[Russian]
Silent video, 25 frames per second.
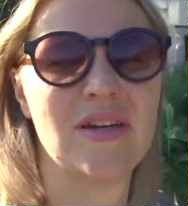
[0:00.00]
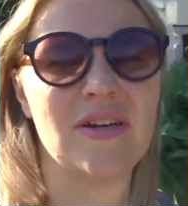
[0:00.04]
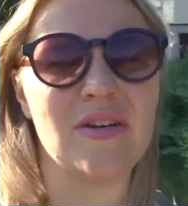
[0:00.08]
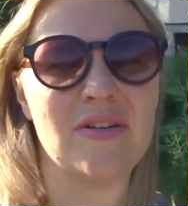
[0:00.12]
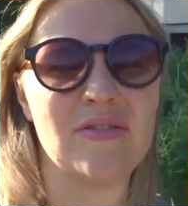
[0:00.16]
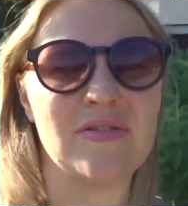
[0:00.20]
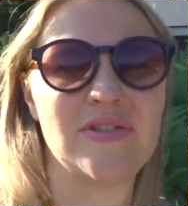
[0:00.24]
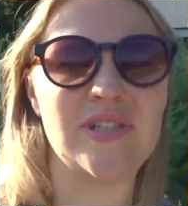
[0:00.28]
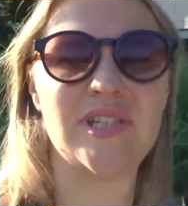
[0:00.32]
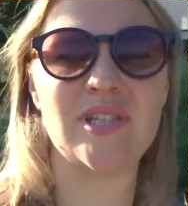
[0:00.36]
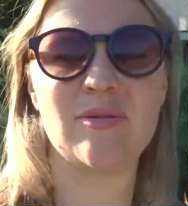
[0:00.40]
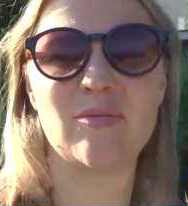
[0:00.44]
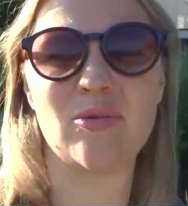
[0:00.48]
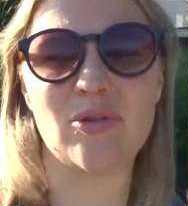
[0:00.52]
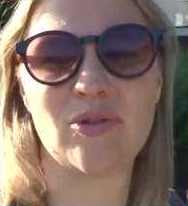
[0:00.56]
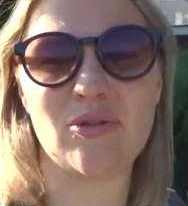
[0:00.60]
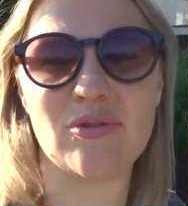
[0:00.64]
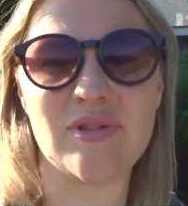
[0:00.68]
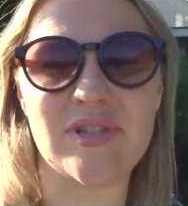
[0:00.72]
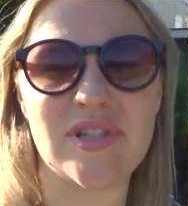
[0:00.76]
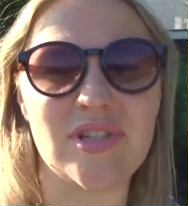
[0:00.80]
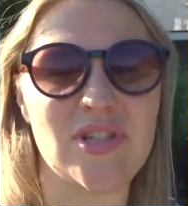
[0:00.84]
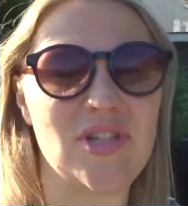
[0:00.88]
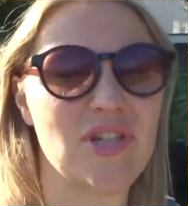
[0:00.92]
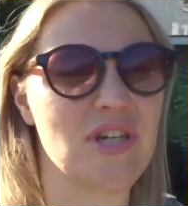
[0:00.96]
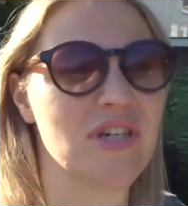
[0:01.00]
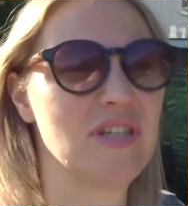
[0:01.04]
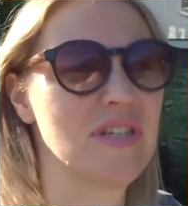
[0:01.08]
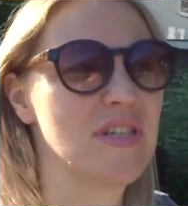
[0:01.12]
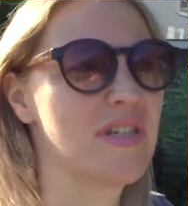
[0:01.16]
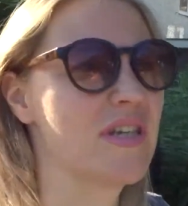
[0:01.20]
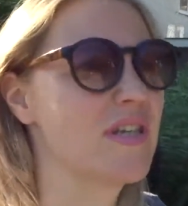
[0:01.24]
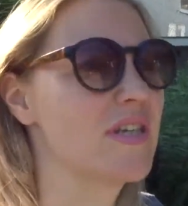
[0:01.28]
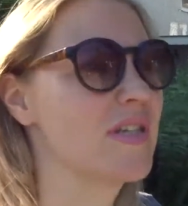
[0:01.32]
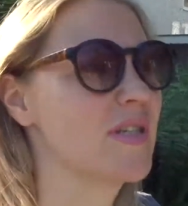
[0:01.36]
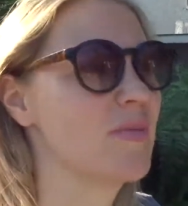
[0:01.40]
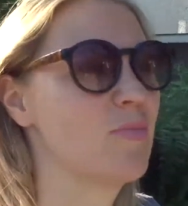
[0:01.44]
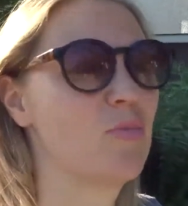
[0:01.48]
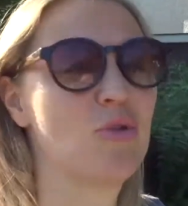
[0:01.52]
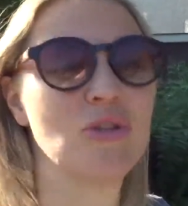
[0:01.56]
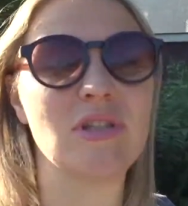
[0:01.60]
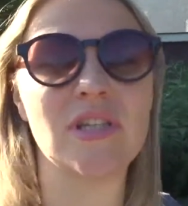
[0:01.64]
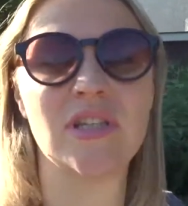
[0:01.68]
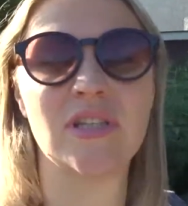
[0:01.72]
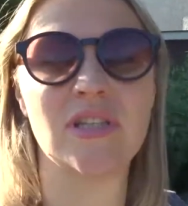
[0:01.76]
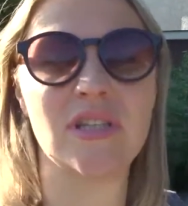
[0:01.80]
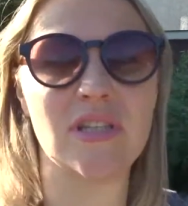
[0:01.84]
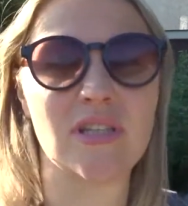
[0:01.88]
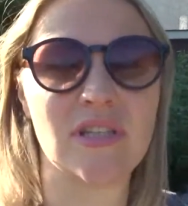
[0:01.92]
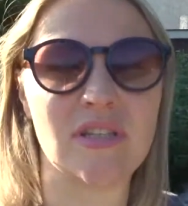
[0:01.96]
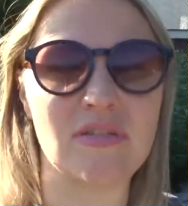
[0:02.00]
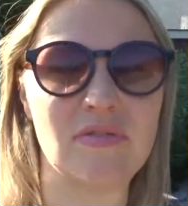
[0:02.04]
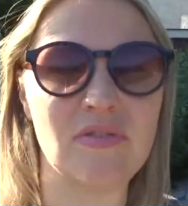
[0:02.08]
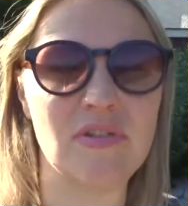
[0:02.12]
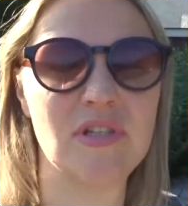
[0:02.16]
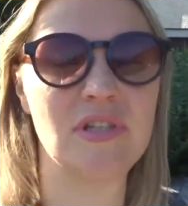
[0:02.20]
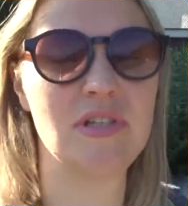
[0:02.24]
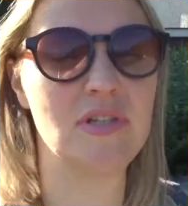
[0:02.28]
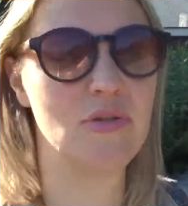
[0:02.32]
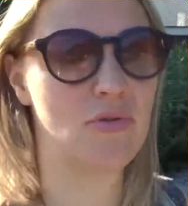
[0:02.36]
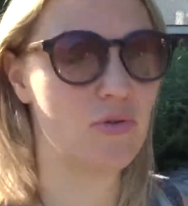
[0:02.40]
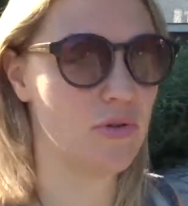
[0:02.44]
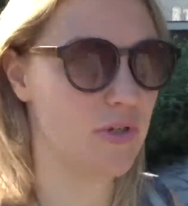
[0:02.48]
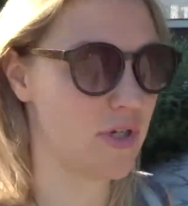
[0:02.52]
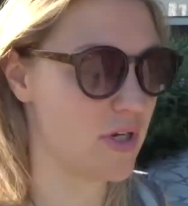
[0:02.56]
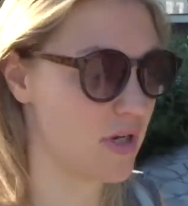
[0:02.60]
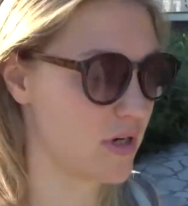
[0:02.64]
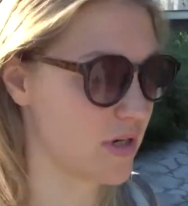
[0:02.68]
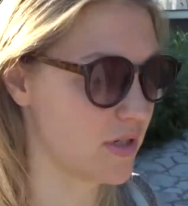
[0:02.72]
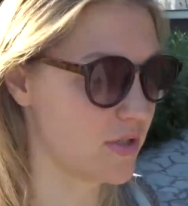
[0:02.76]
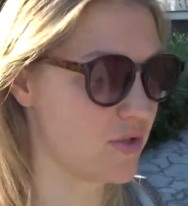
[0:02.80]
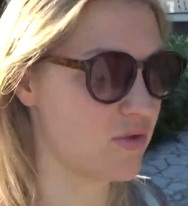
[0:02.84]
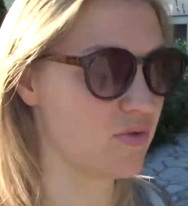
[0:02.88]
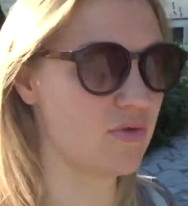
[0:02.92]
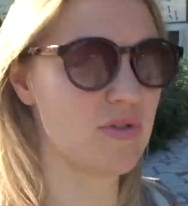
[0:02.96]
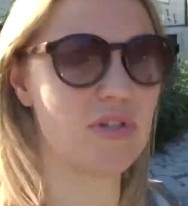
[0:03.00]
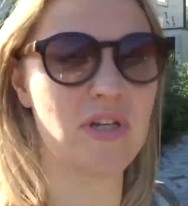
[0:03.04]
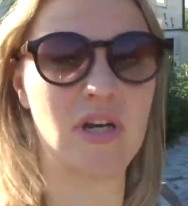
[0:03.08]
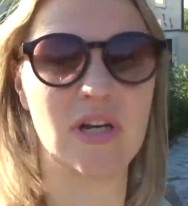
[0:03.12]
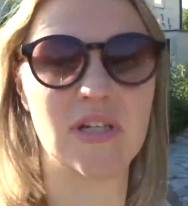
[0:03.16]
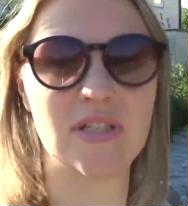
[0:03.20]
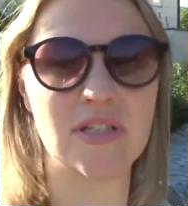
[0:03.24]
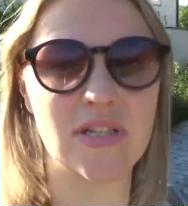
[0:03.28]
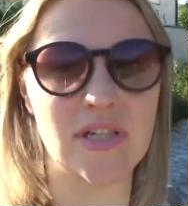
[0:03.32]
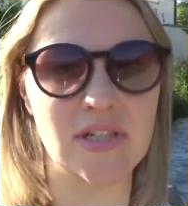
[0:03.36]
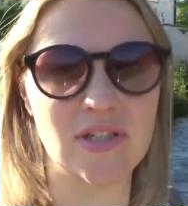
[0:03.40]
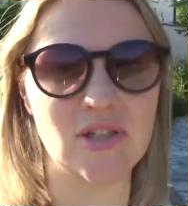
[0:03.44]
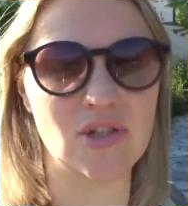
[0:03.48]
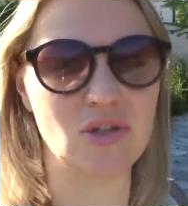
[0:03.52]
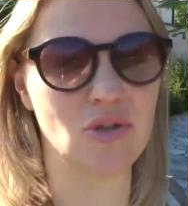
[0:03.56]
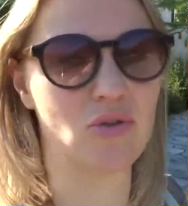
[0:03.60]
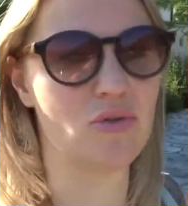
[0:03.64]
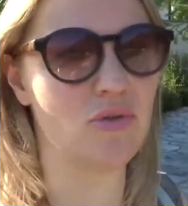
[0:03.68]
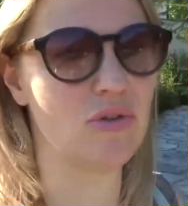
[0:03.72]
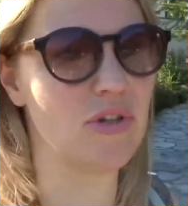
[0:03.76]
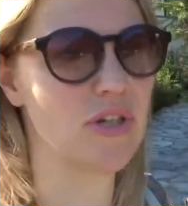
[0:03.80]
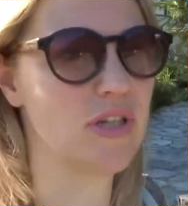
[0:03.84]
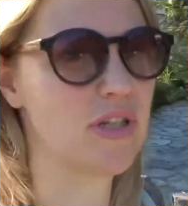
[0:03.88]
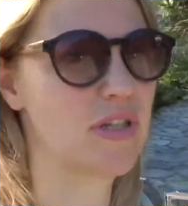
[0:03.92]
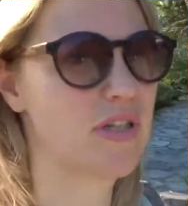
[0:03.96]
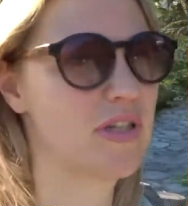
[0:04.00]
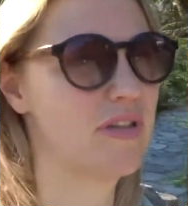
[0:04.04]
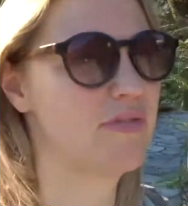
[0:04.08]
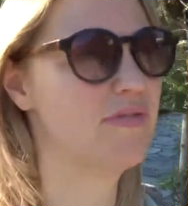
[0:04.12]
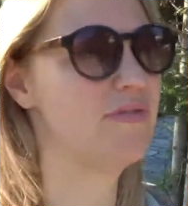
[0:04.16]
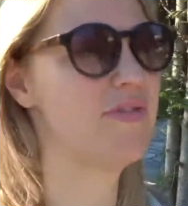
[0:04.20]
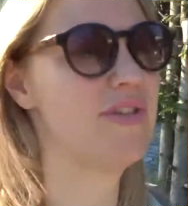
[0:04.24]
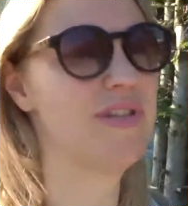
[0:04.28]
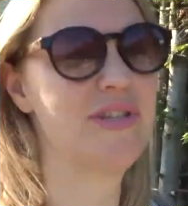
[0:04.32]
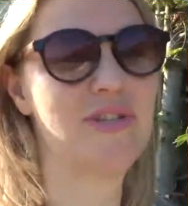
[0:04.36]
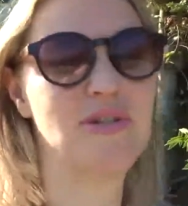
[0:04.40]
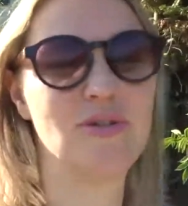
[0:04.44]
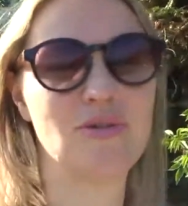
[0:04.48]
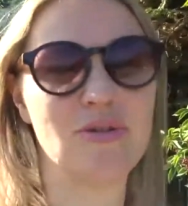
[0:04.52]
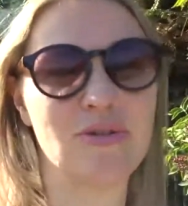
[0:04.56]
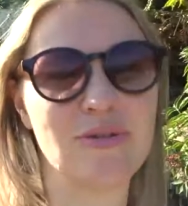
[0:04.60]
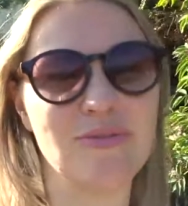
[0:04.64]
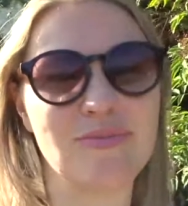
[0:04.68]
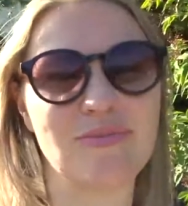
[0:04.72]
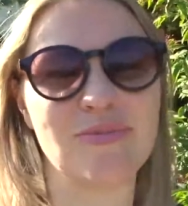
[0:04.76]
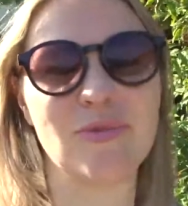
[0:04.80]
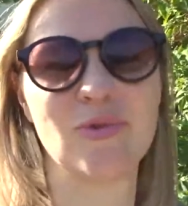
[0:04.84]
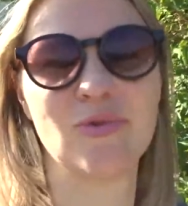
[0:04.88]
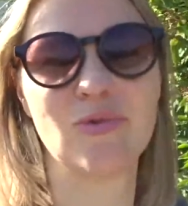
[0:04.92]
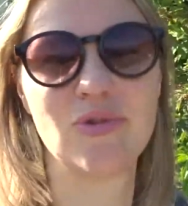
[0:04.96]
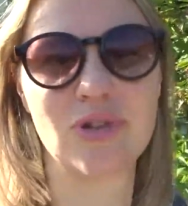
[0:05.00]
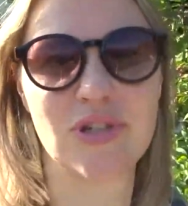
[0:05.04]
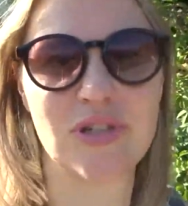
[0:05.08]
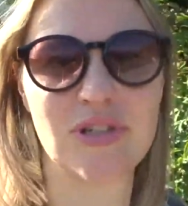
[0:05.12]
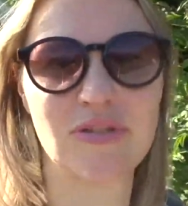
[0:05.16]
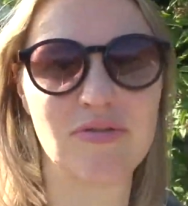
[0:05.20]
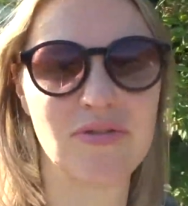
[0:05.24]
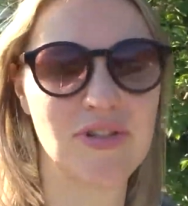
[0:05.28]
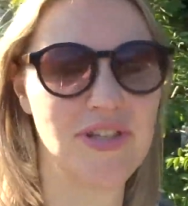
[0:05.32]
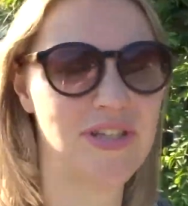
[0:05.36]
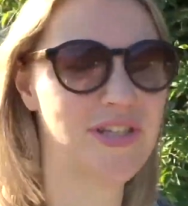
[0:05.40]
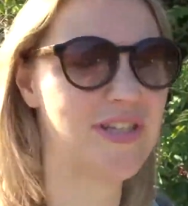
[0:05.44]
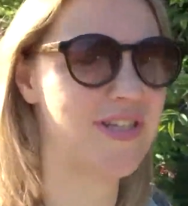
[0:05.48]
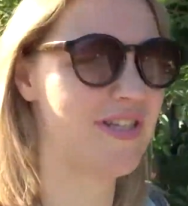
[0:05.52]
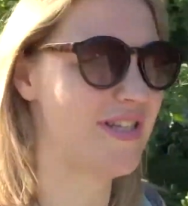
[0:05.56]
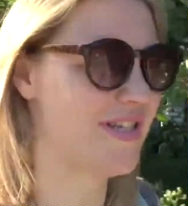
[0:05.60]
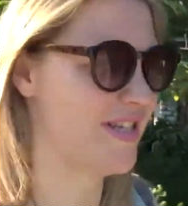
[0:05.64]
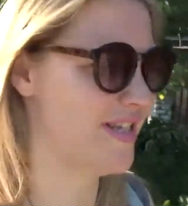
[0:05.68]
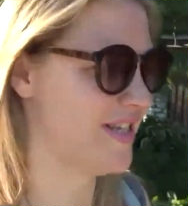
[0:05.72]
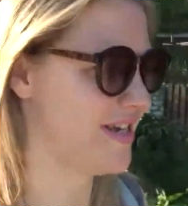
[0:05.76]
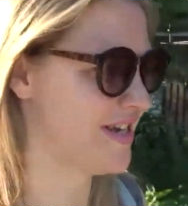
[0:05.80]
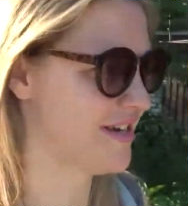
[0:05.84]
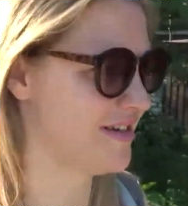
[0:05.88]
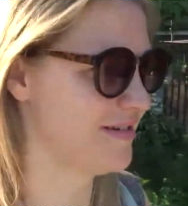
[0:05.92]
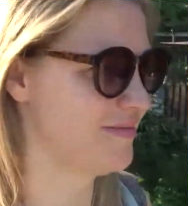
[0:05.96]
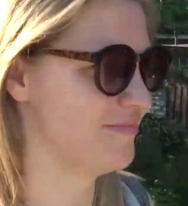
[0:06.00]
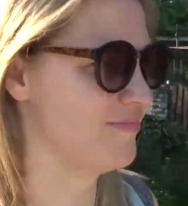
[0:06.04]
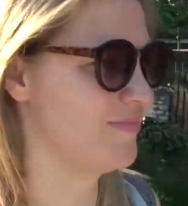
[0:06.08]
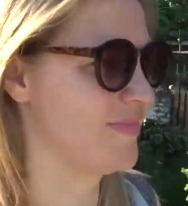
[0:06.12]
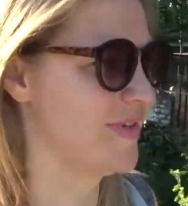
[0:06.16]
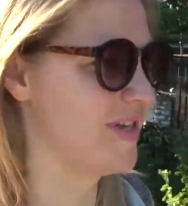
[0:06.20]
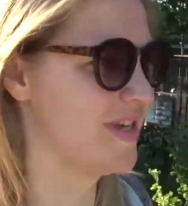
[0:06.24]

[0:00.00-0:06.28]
Всем, кто сейчас смотрит это видео, я хочу сказать, что это видео, ну уж извините, я